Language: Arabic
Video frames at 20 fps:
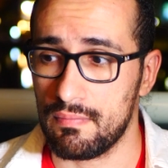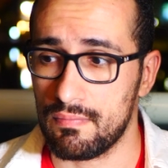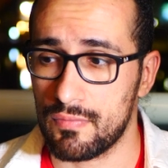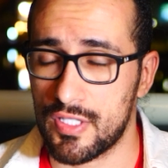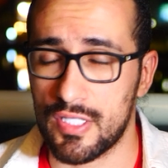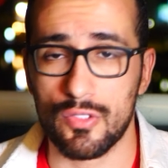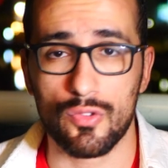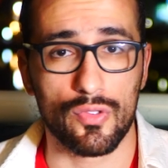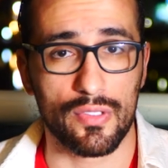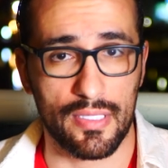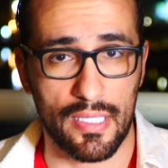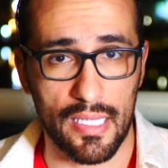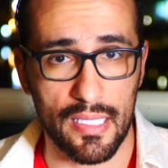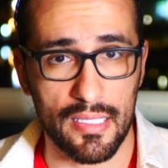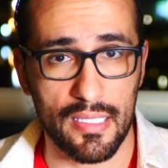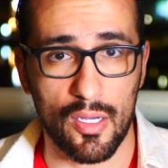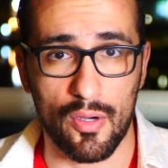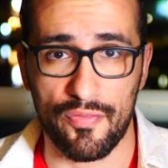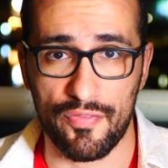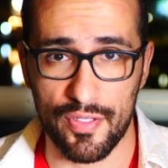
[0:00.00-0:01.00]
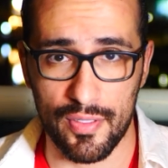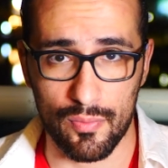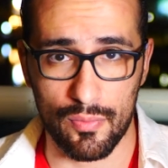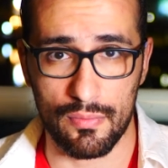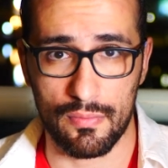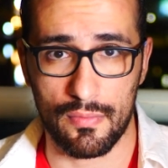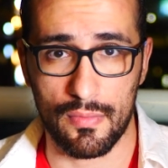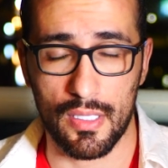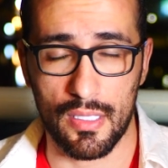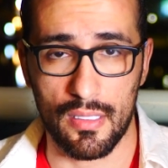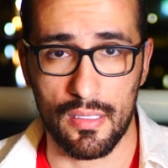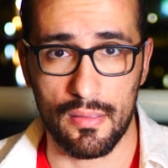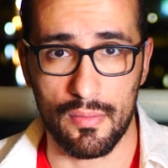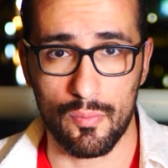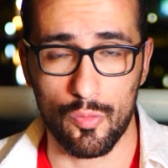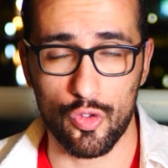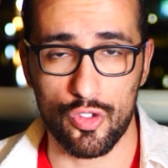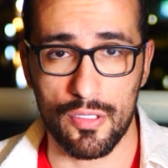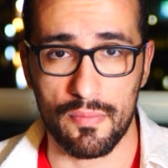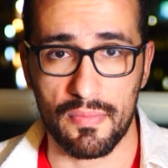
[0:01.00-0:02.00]
سيزون آه، تاني او في آه،
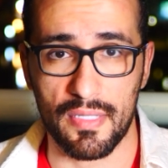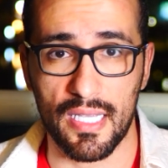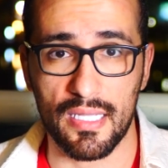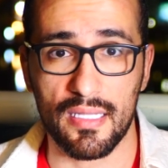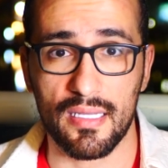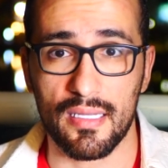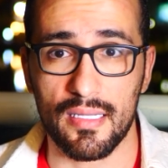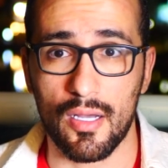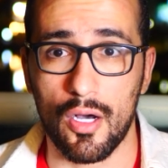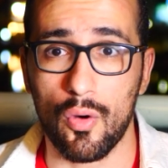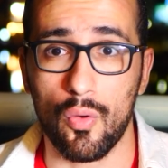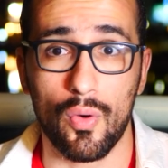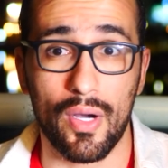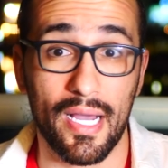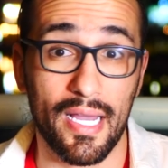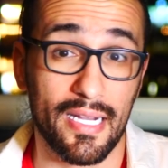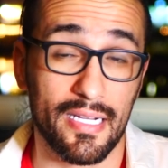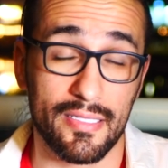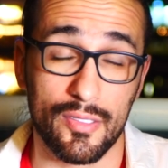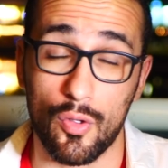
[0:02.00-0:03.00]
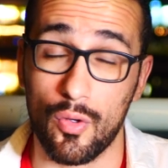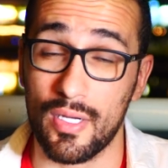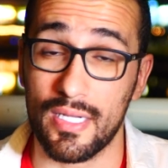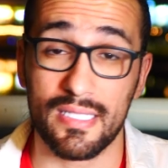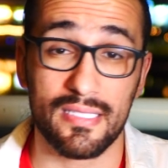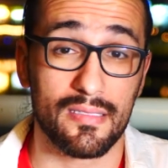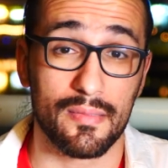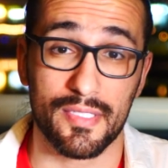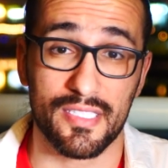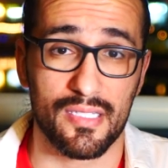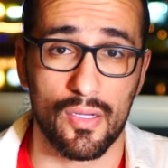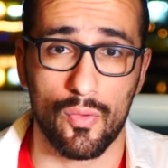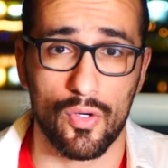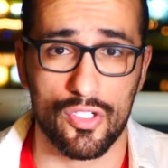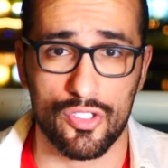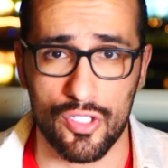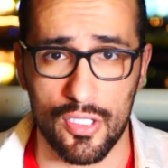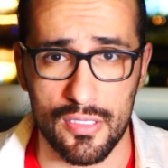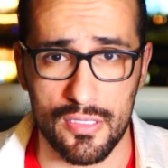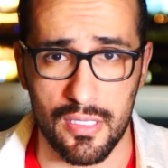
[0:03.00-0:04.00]
موسم تاني هو قال ان هو لسه ما
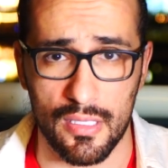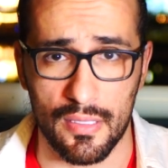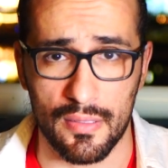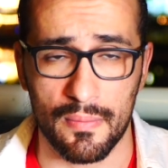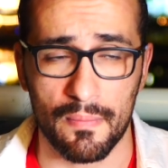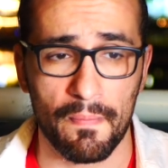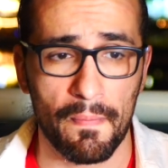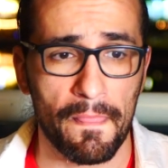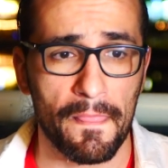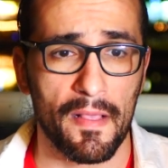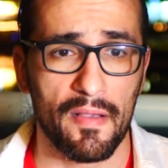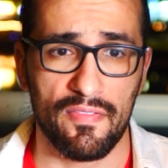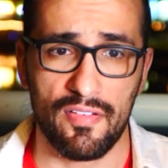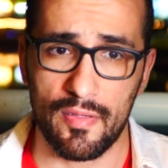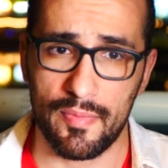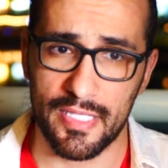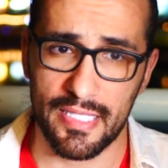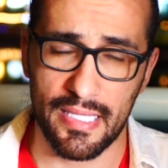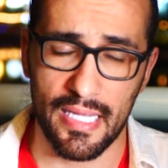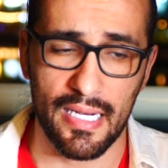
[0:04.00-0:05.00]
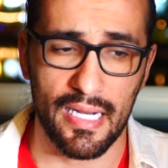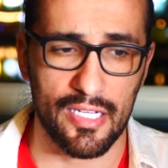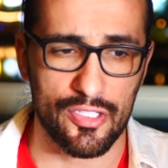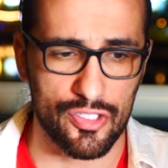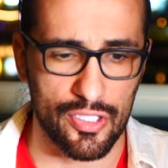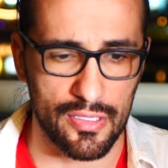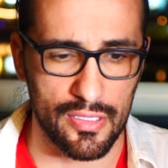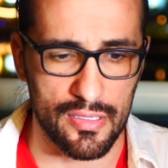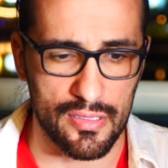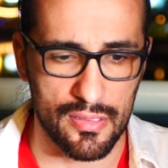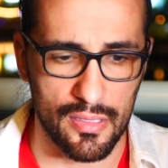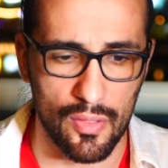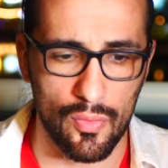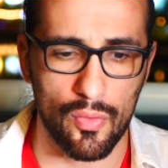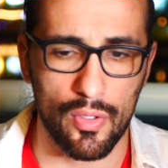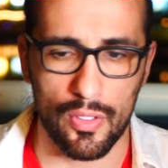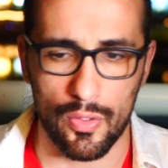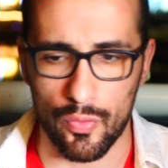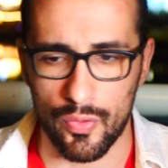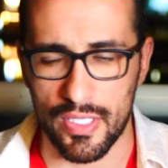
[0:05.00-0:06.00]
اتصورش اصلا فبالتالي عشان
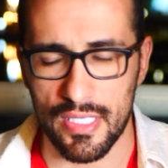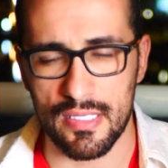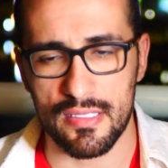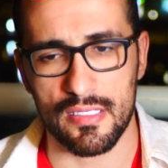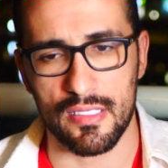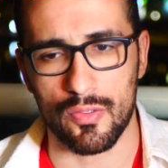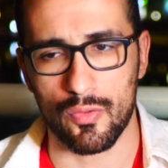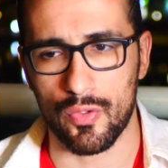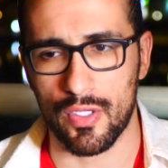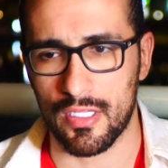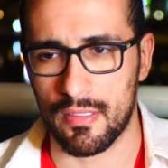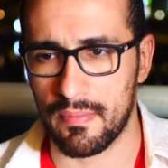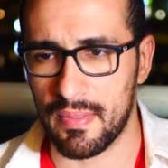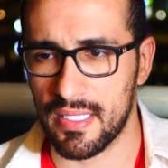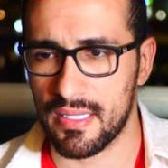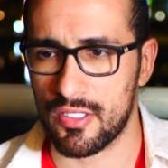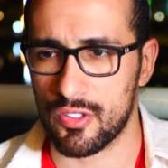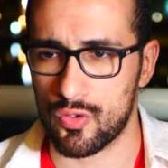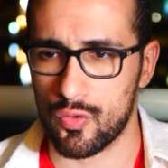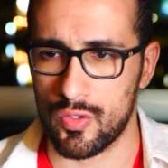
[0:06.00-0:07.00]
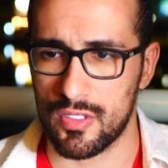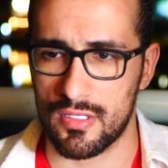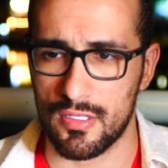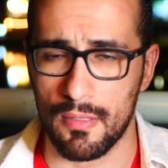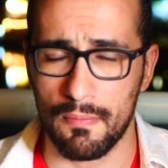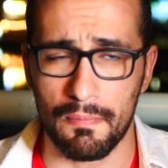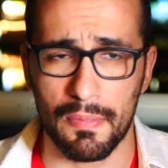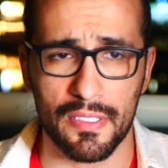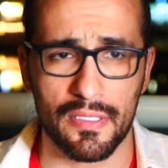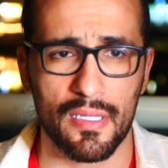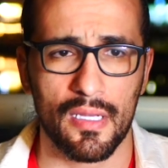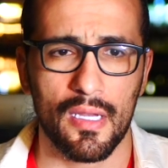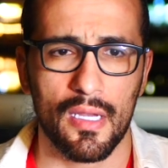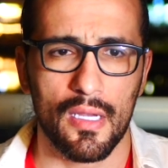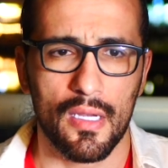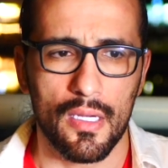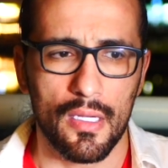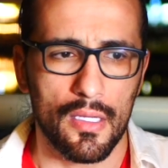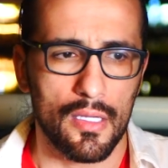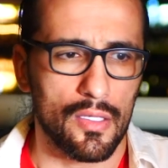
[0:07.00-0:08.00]
يتصور وينزل ويتمنتج ويتظبط
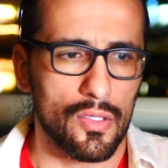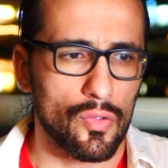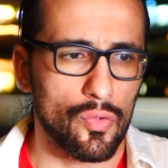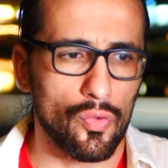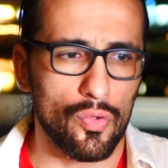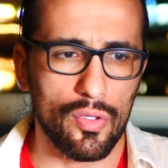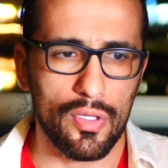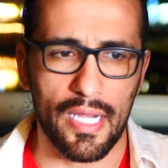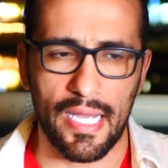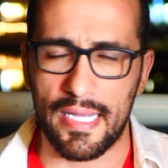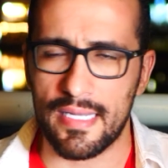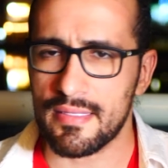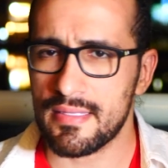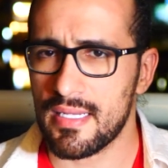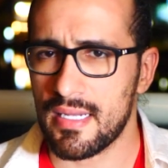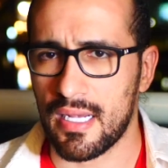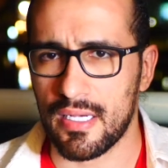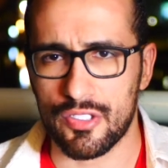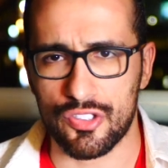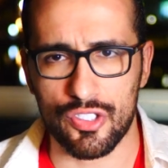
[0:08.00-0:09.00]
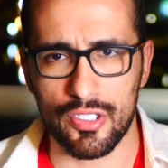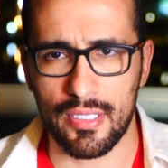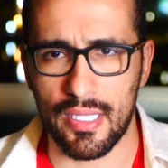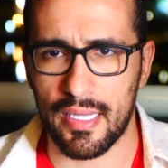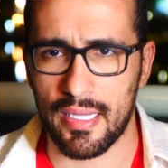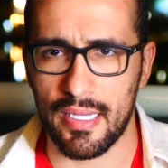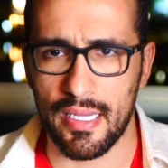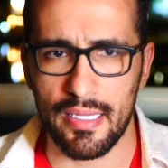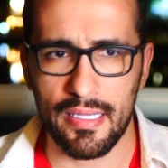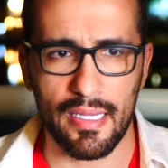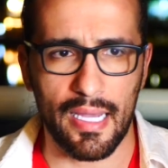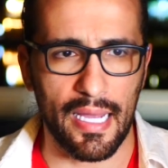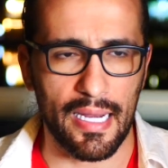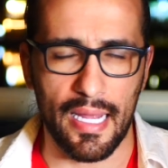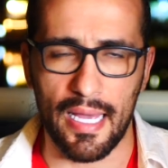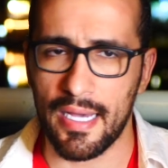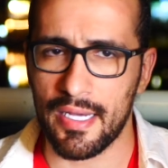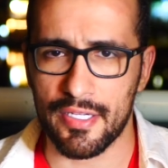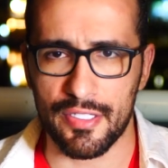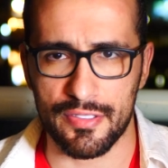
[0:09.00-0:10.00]
قول هينزل على الشتاء الجاي
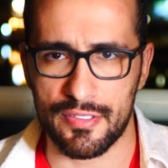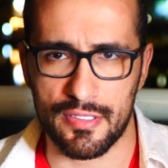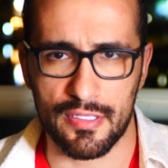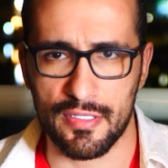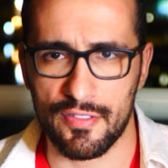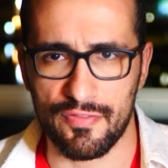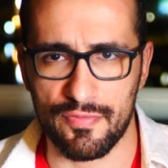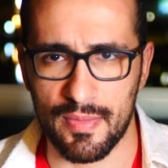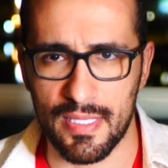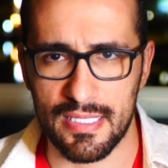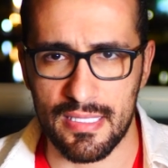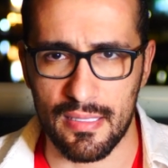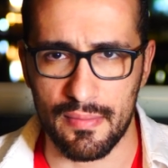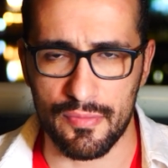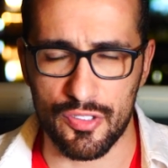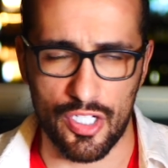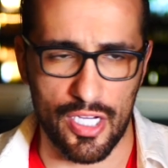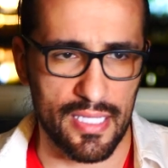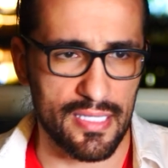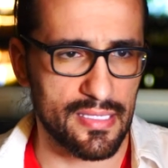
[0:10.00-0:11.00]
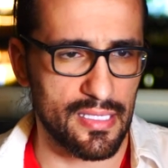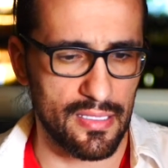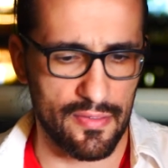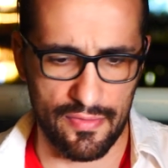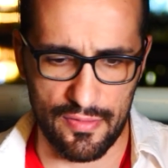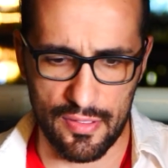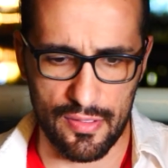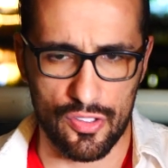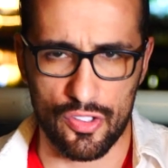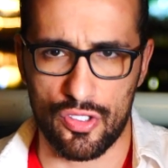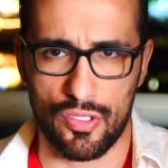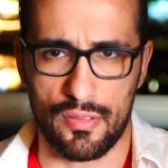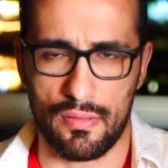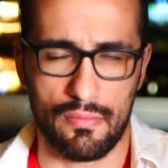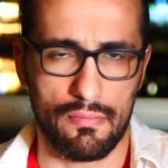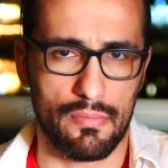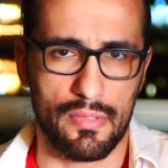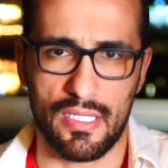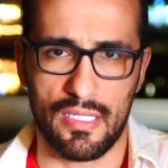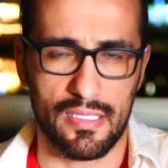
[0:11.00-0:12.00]
على اخر الصيف مثلا مش هينزل
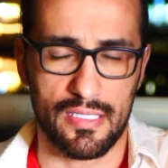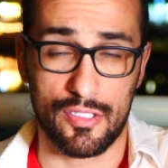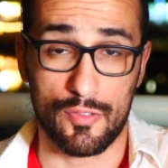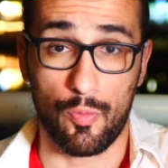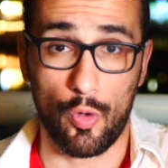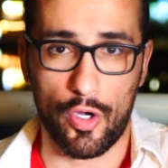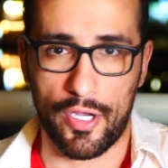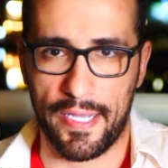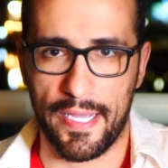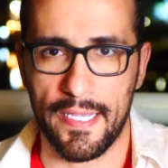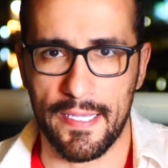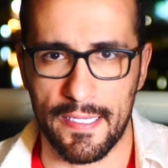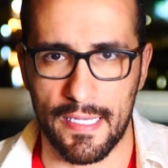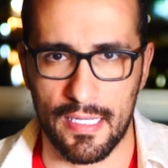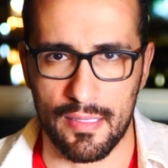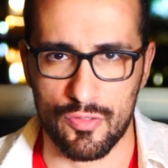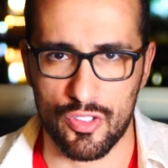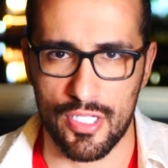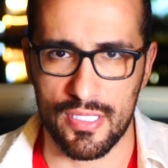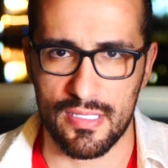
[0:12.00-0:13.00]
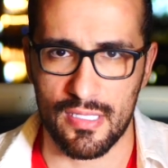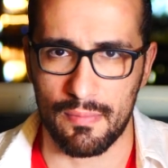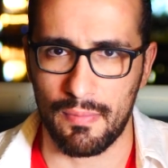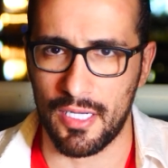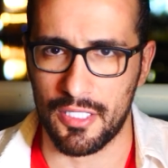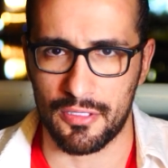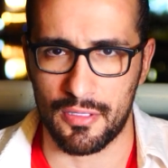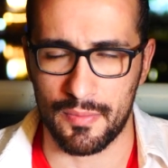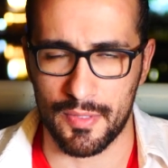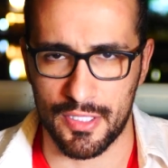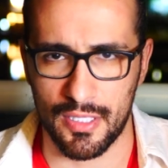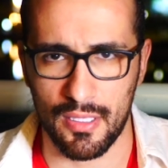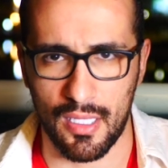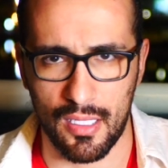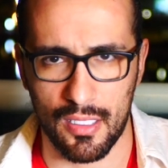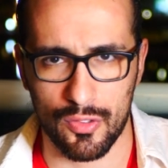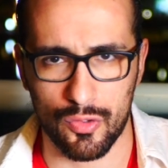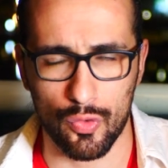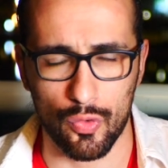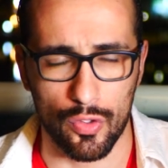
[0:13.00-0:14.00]
الاسبوع الجاي يعني مش هينزل بعد رمضان
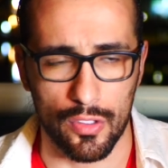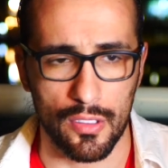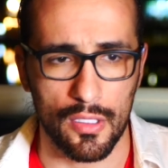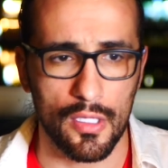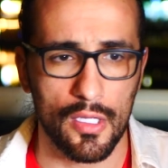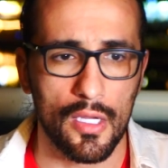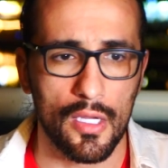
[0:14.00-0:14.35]
على طول